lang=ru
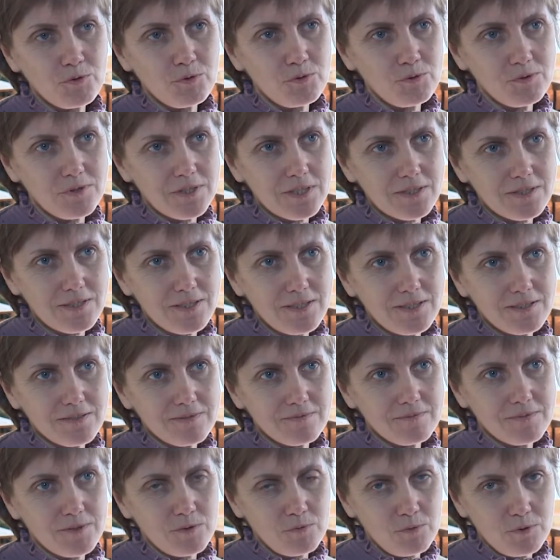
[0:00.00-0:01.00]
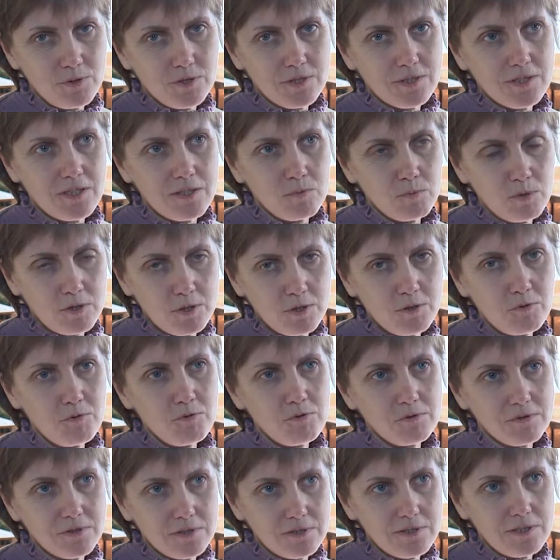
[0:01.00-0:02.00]
школу, хотя на улице как было
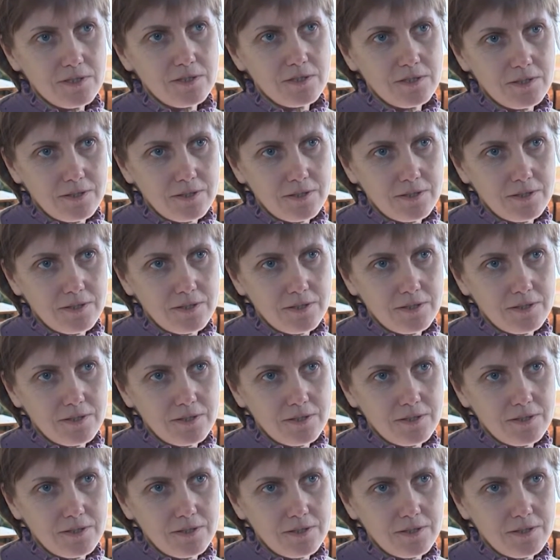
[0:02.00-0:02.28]
холодно, так и